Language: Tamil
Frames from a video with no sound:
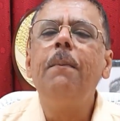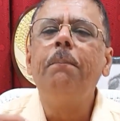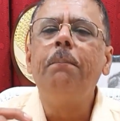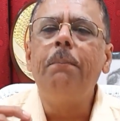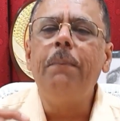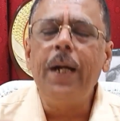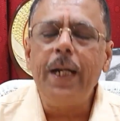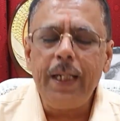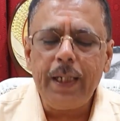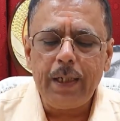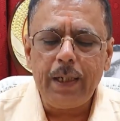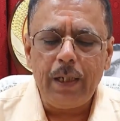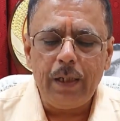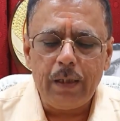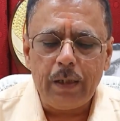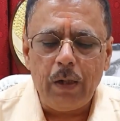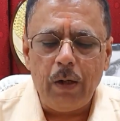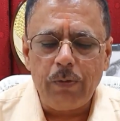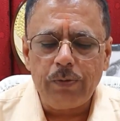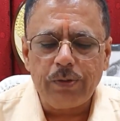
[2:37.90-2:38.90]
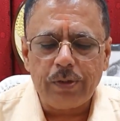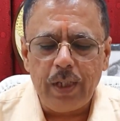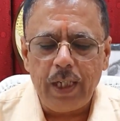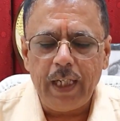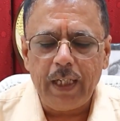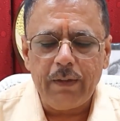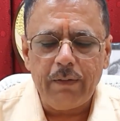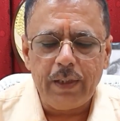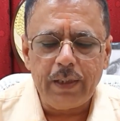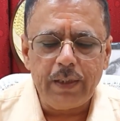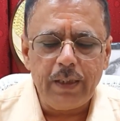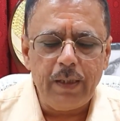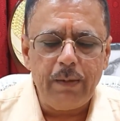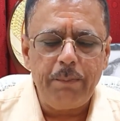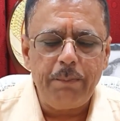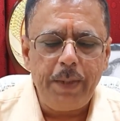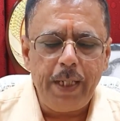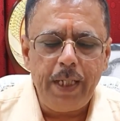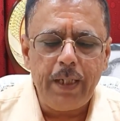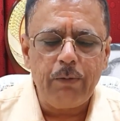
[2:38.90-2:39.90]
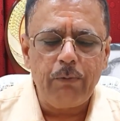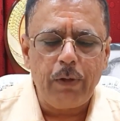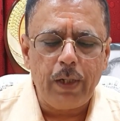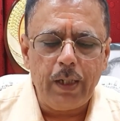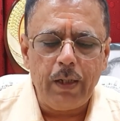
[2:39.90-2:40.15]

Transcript: மெடிக்கல் கவுன்சிலிங் வந்து பிஎன்